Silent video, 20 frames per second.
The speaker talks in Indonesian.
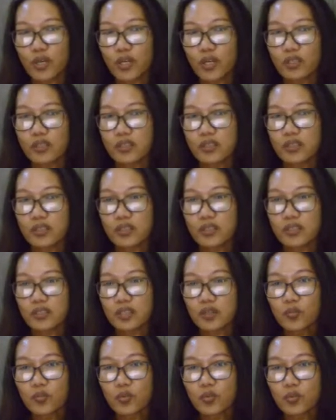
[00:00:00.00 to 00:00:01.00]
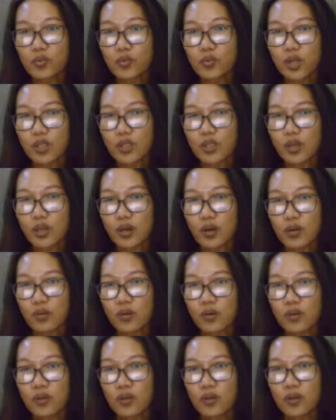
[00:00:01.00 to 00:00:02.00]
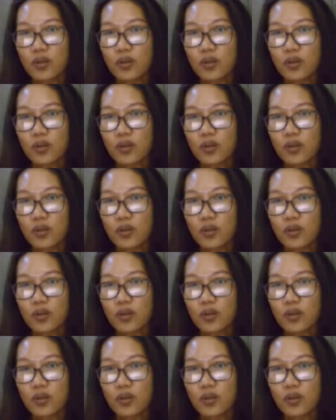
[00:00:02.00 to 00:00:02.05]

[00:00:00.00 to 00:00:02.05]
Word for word: kali 1000 atau